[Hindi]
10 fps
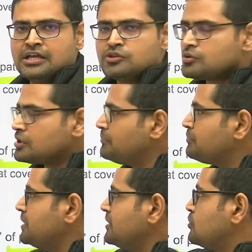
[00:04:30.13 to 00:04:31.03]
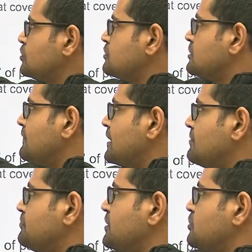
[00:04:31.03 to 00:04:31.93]
तो कंपनी को दवा
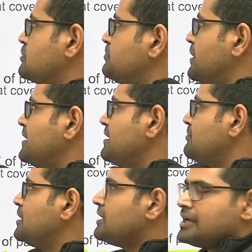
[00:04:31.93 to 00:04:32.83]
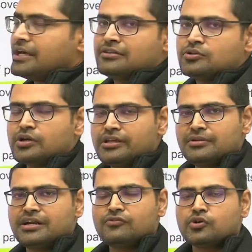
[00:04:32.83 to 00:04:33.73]
कंपनी को जब पेटेंट मिल गया है तो कई
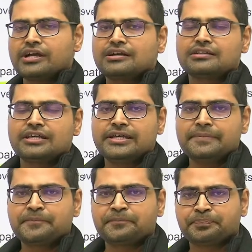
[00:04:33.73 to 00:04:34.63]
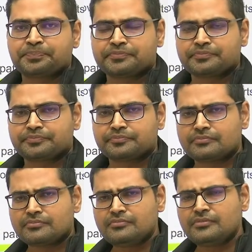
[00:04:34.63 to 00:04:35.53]
बार वो क्या करते हैं
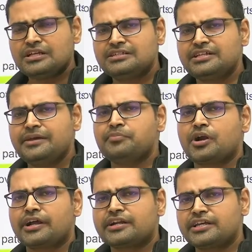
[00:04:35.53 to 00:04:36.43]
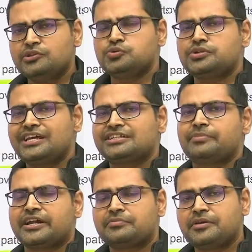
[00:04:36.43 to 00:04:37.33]
सेम प्रोडक्ट के दूसरे
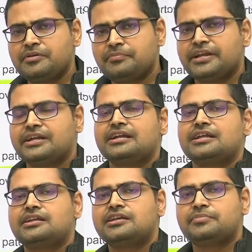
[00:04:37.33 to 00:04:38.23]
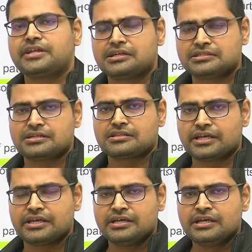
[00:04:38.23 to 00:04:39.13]
एस्पेक्ट पे भी पेटेंट लेने की प्रयास करते हैं